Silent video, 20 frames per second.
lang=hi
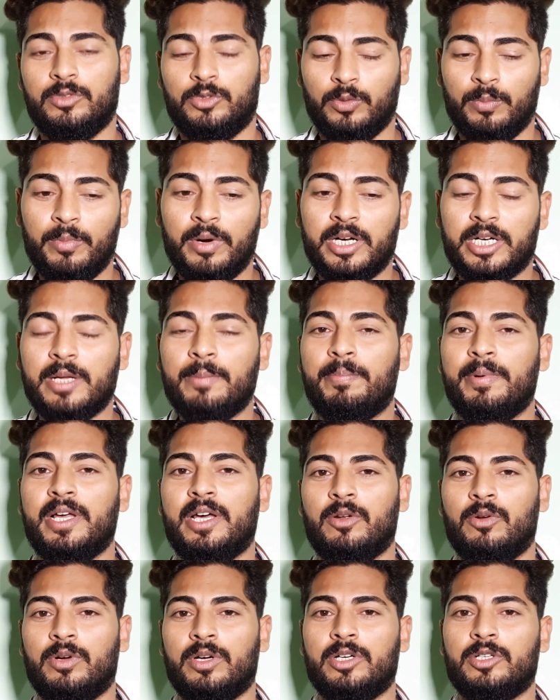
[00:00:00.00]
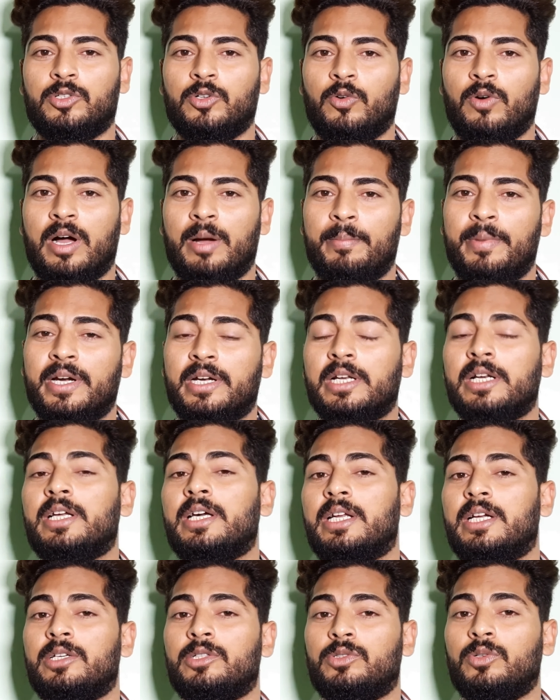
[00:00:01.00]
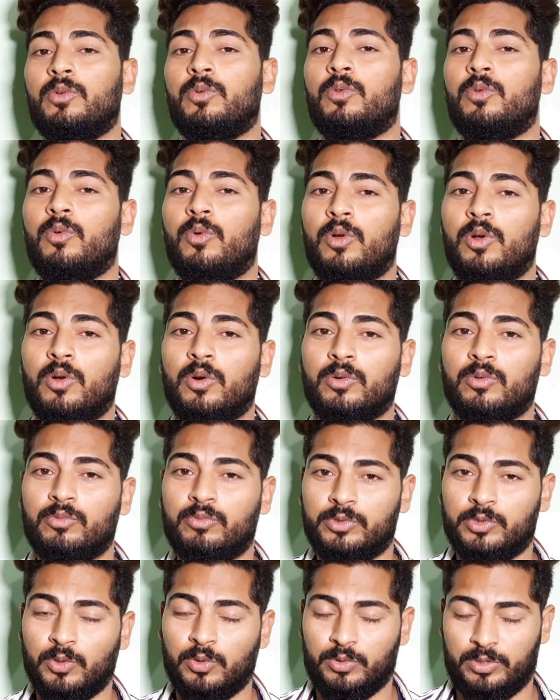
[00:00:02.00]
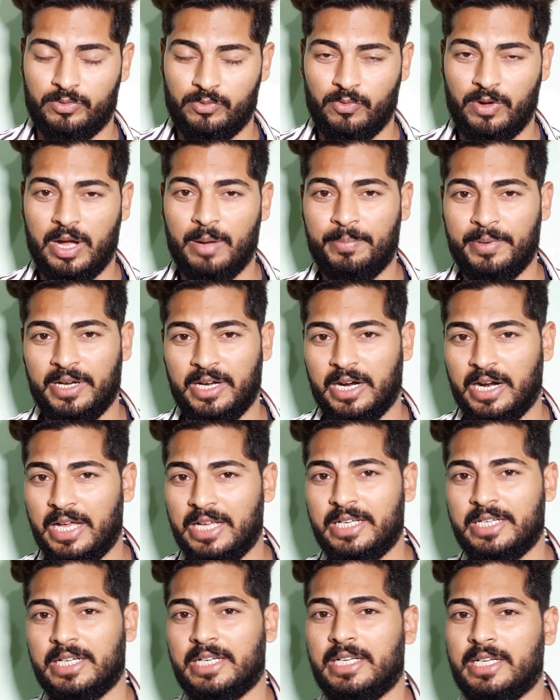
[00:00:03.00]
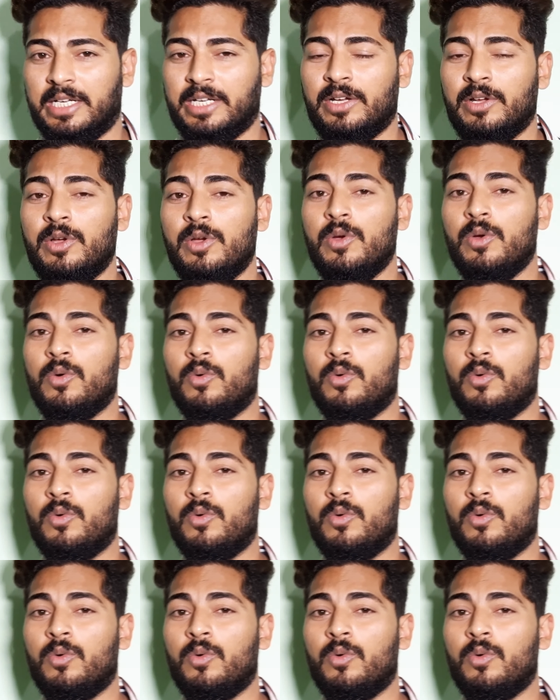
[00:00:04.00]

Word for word: जो मल्टीप्लेयर होंगे जो वहाँ बैटल करेंगे जो वो लोग जो वहाँ पे लड़ाई करेंगे